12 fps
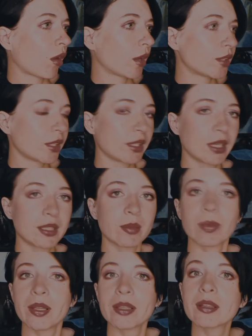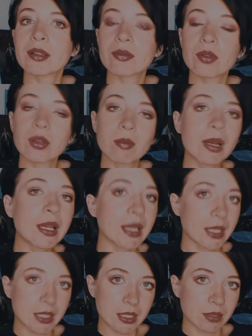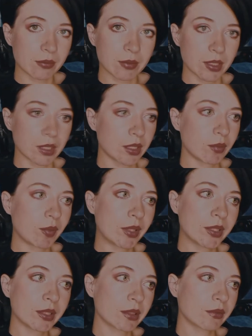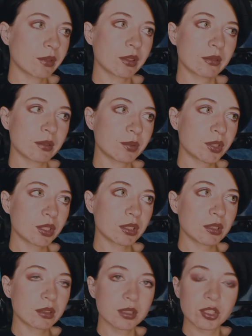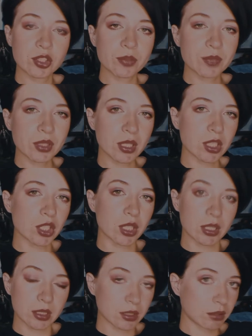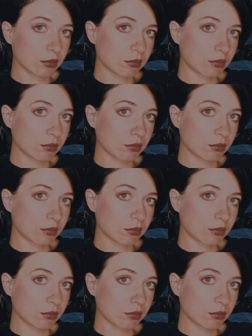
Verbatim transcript: Хотя я не планировала болеть. Я не планировала вообще ничем заражаться.